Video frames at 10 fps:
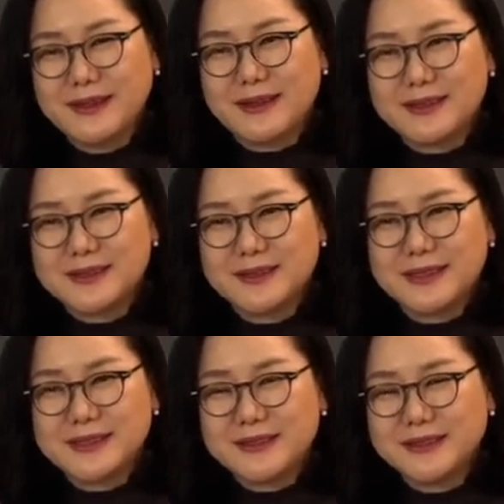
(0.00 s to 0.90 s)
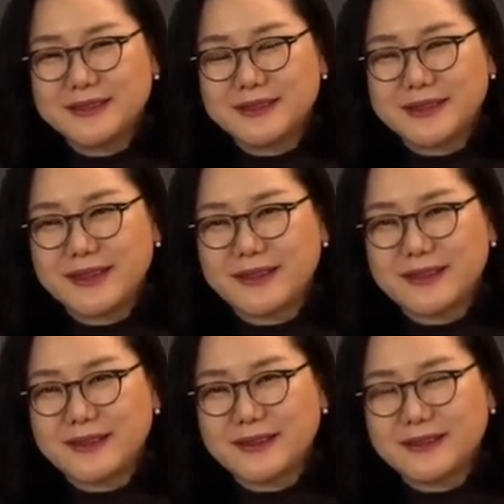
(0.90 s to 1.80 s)
어, 저희가 책을 읽을 때
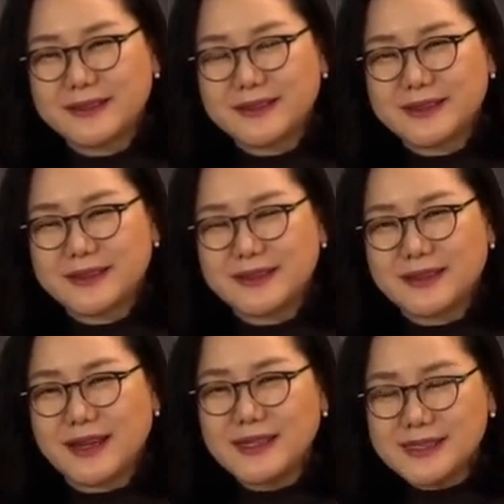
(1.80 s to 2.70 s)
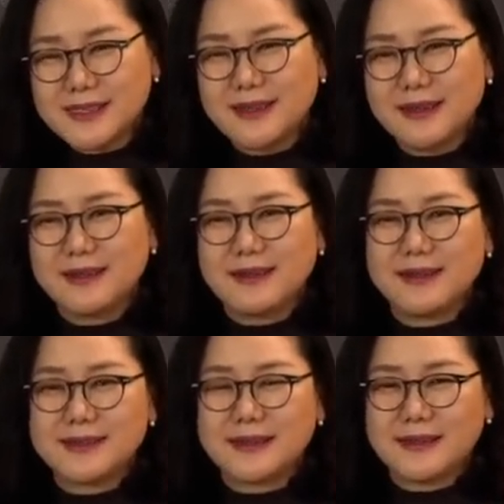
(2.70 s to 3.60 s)
그
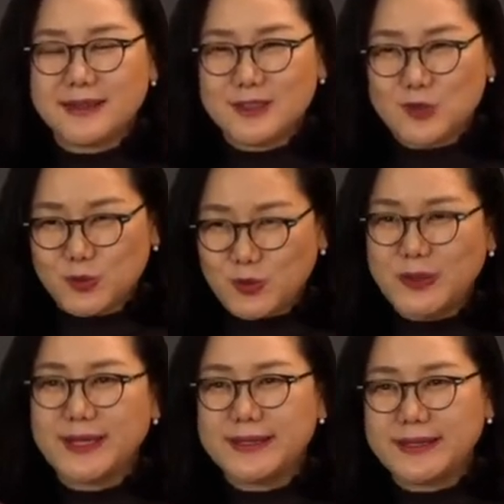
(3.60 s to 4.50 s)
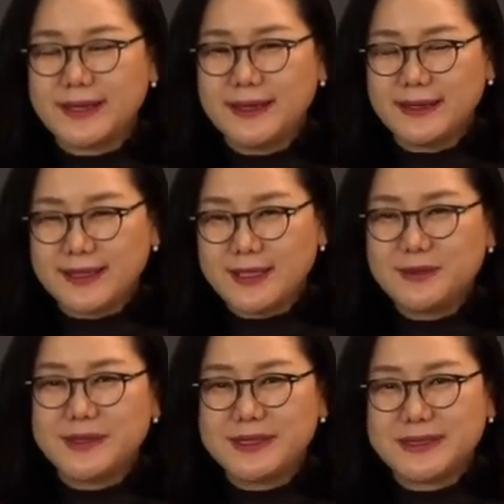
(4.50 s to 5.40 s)
각자가 생각하는 중요한
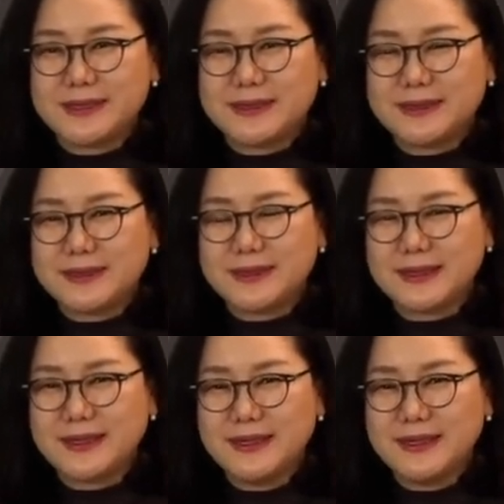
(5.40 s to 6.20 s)
키워드를